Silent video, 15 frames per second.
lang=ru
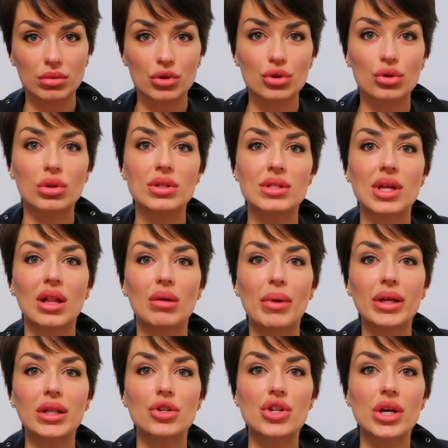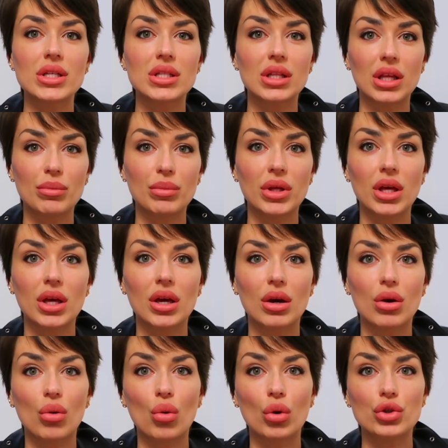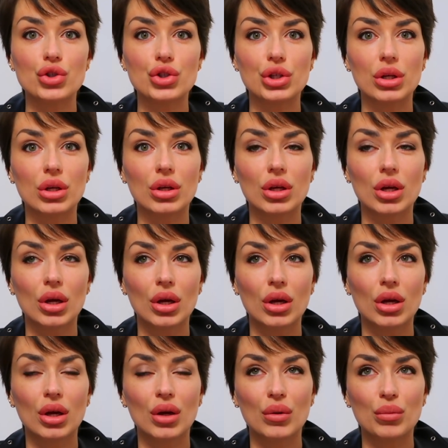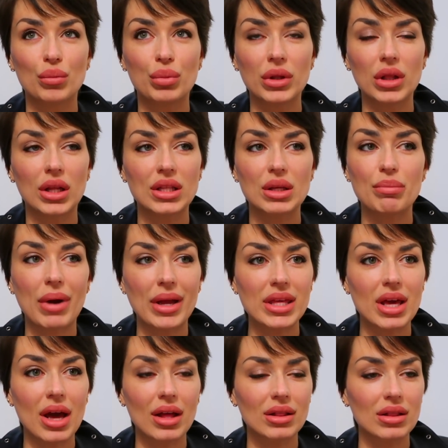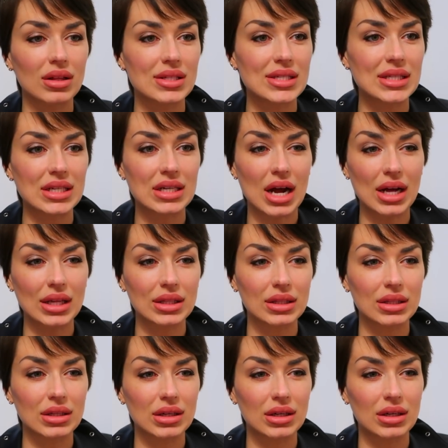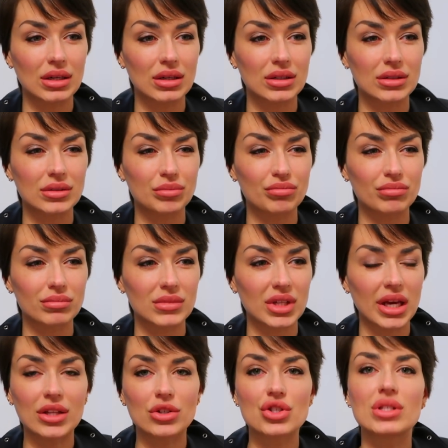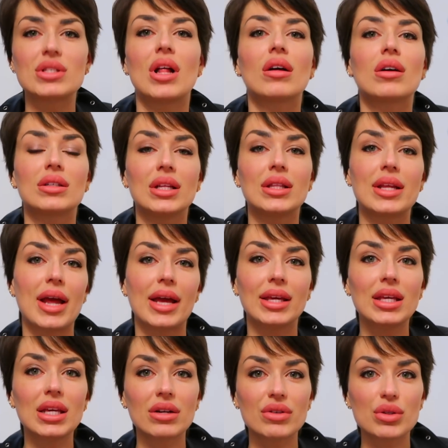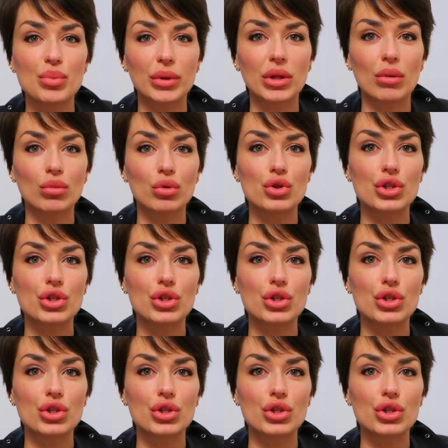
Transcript: что не стало Майкла Джексона, и мне очень было непонятно, странно. Я даже не знала, как на это реагировать, потому